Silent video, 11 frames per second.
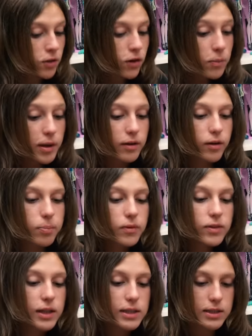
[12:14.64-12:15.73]
Ну, во-первых, по
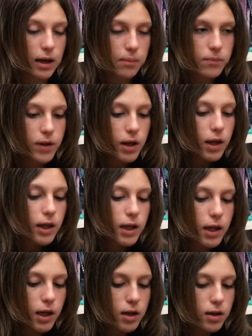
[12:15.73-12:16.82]
волосам.
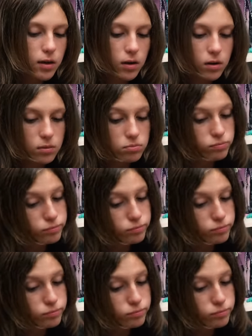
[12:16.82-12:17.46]
Их э,